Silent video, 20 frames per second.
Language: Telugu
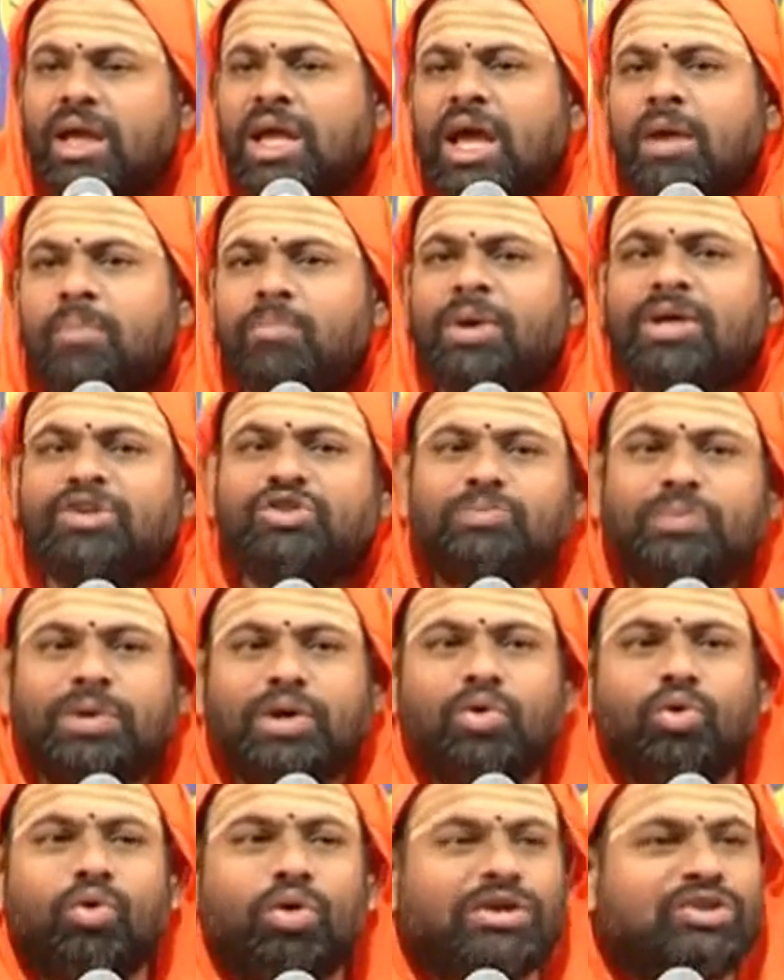ఏ ప్లస్ బి
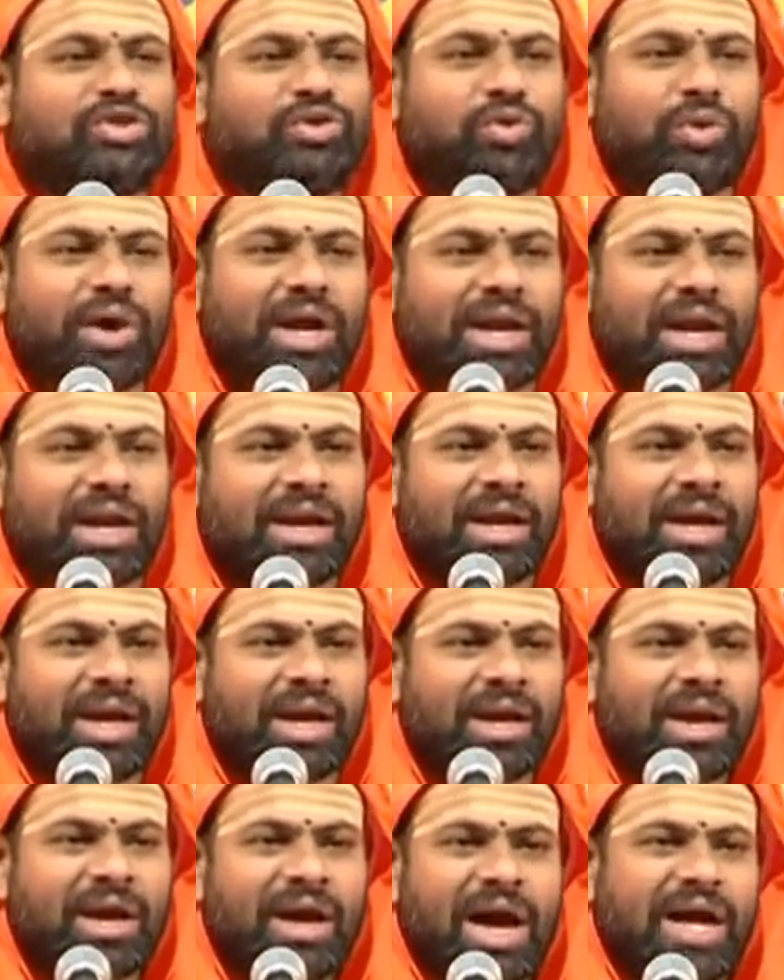హోల్ స్క్వైర్ అని
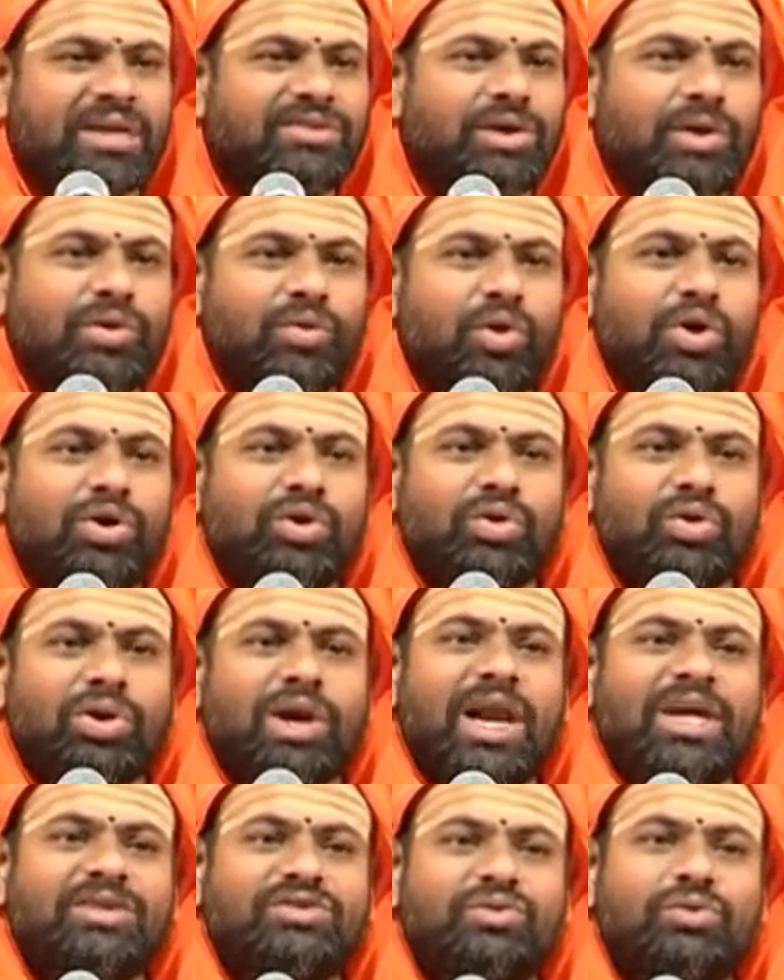అసలు ఒకటో
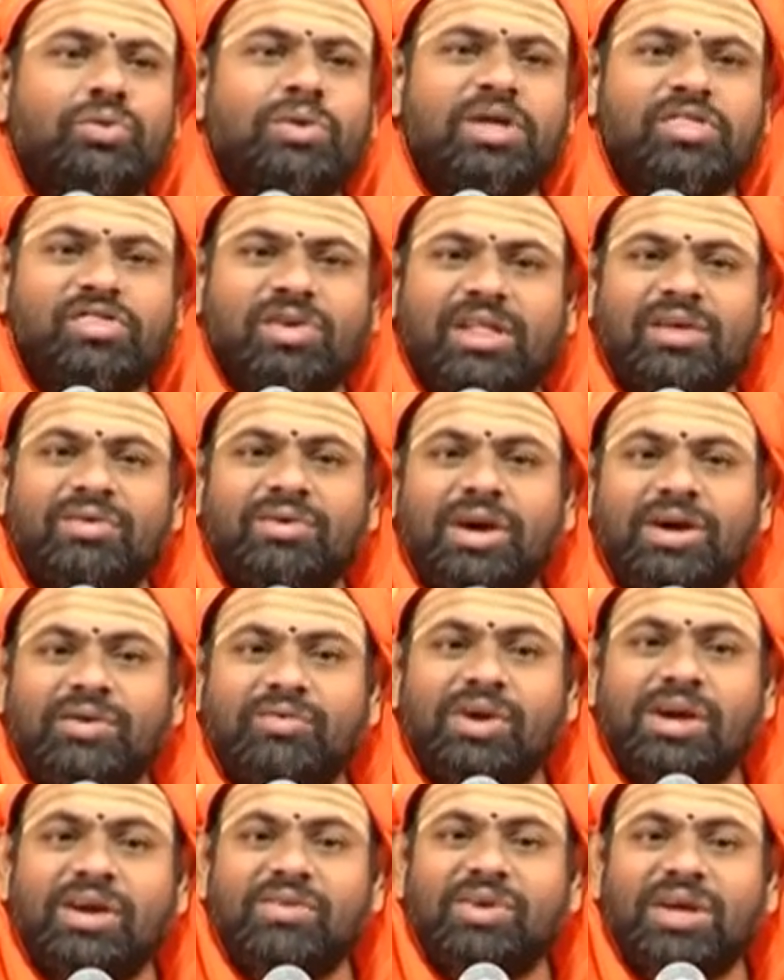క్లాస్ కూడా
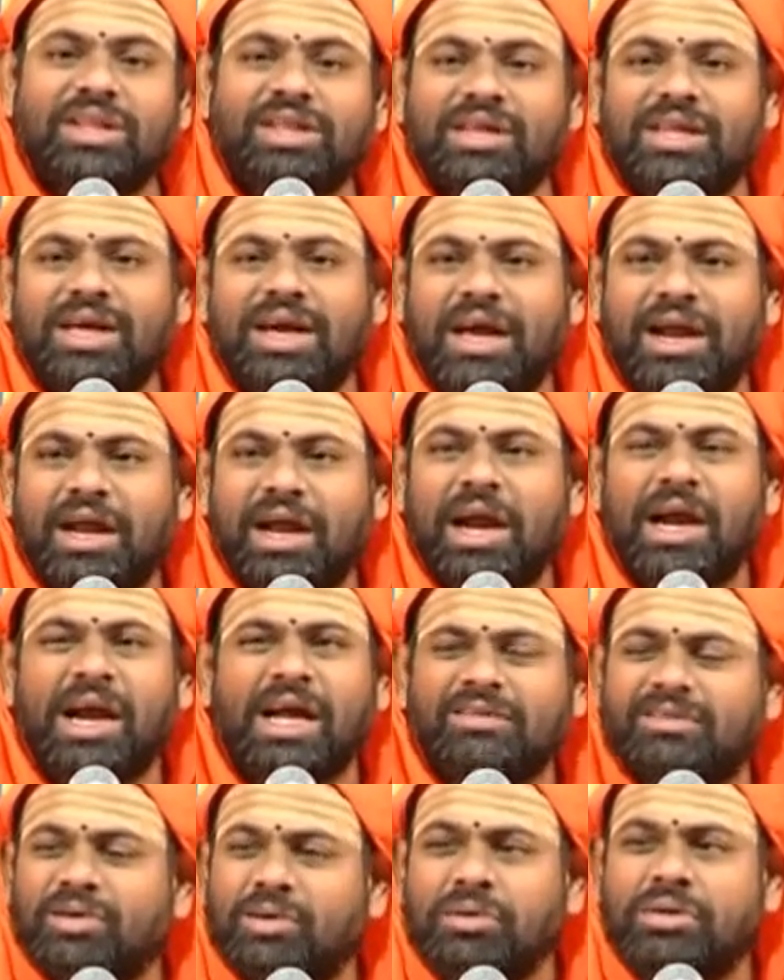చదవనటువంటి వ్యక్తి దగ్గరికి వెళ్ళి
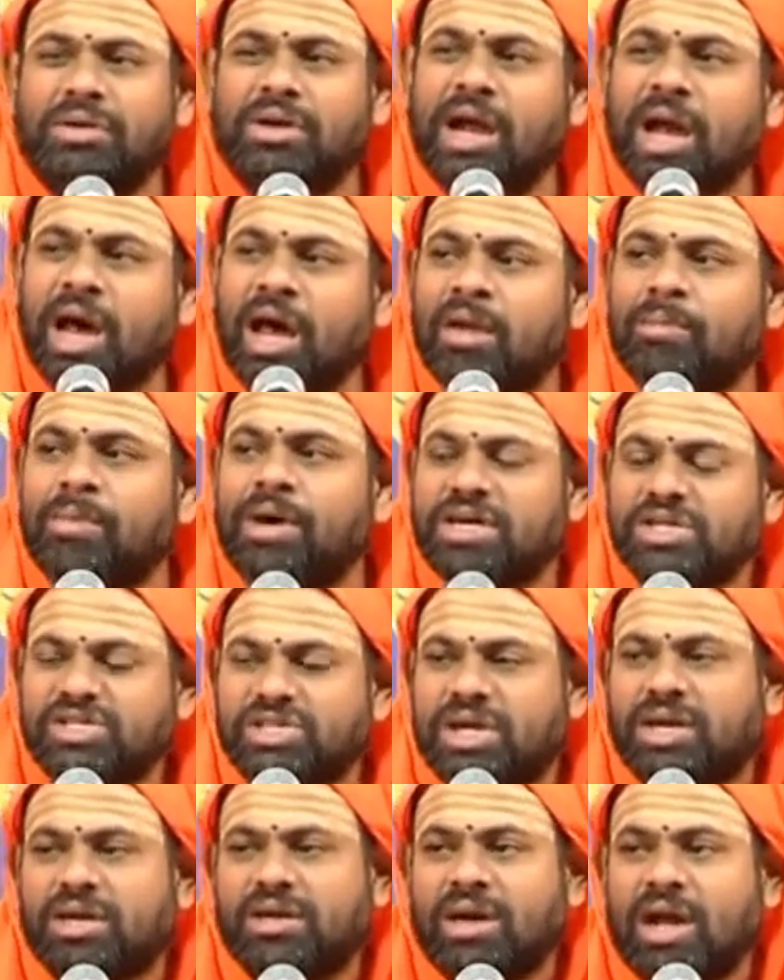అసలు జ్ఞానం
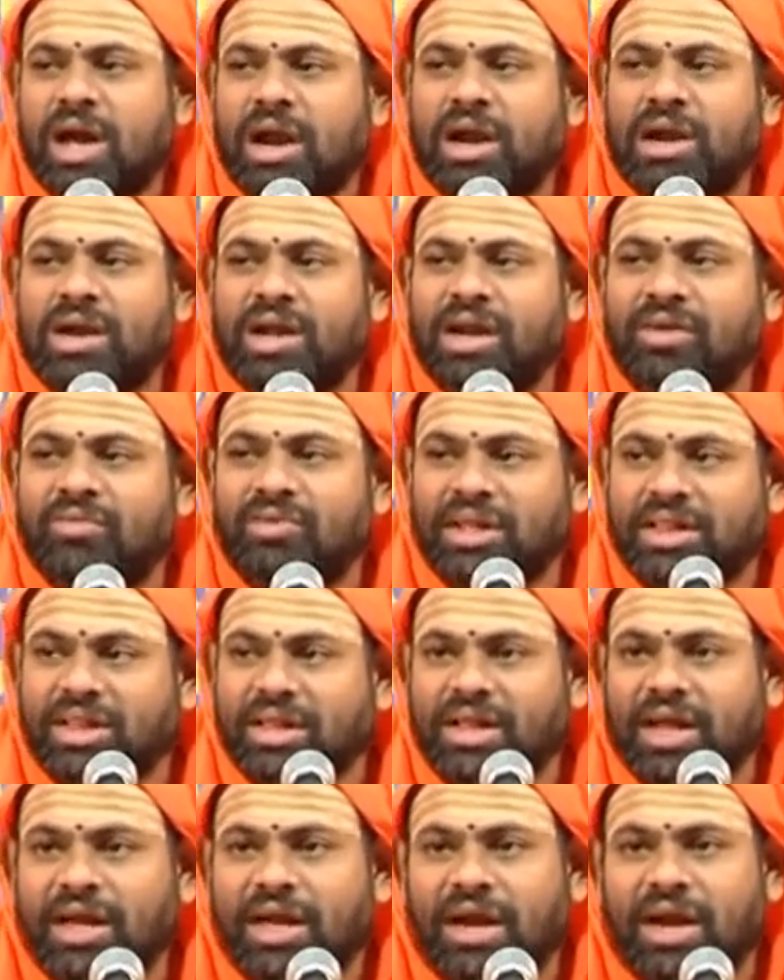అక్షర జ్ఞానం లేని వ్యక్తి
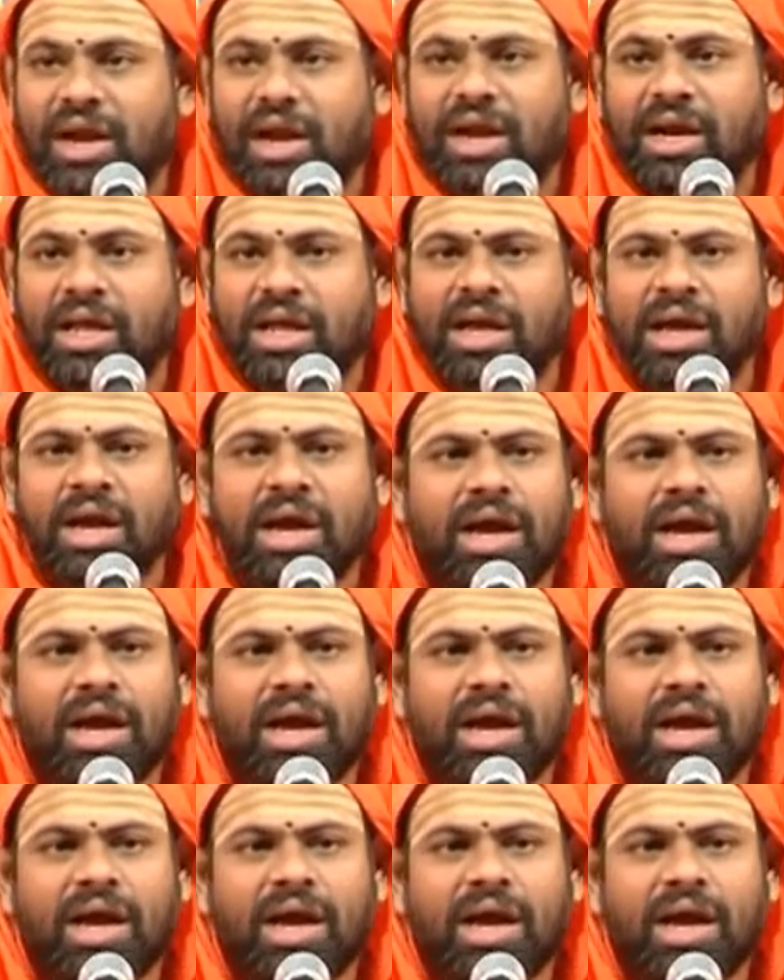దగ్గరికి వెళ్ళి